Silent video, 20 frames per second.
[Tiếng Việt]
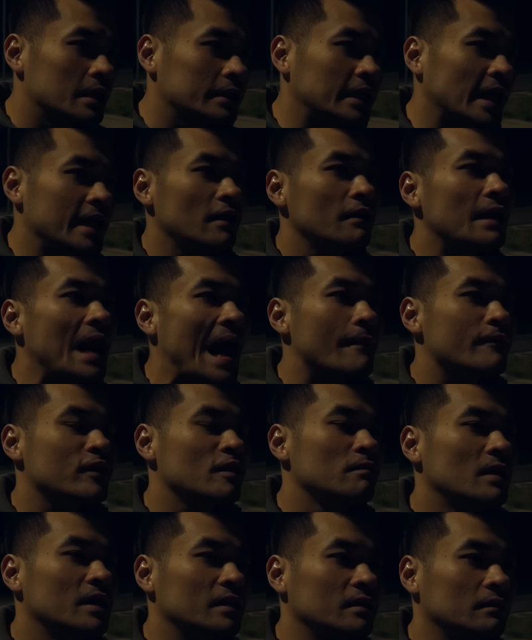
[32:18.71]
Thì nó làm
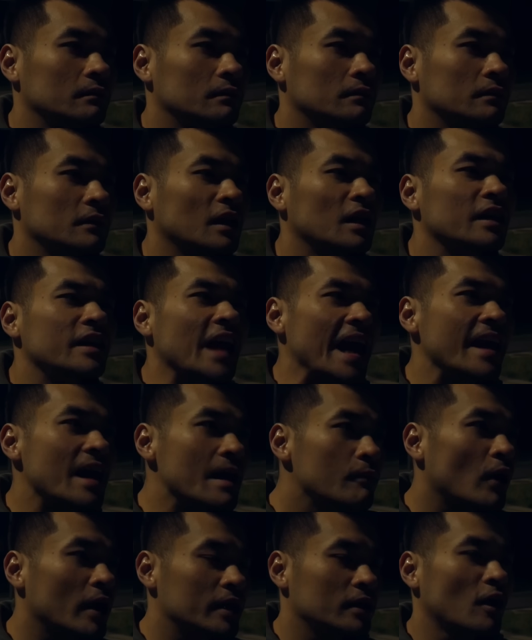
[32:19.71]
cho mình nghĩ
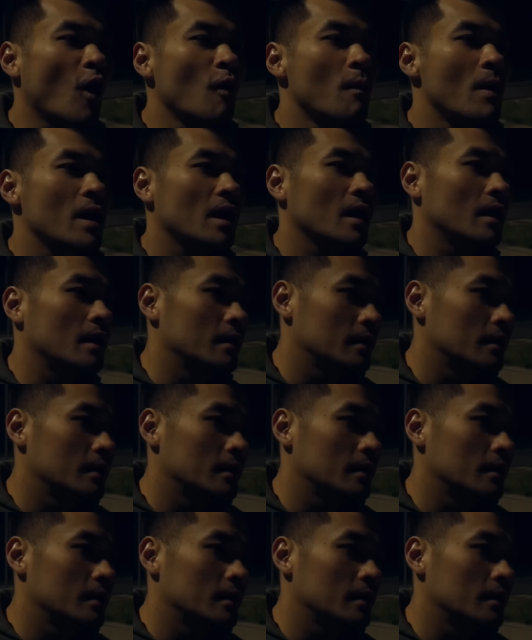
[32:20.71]
đến Bryan Kohberger.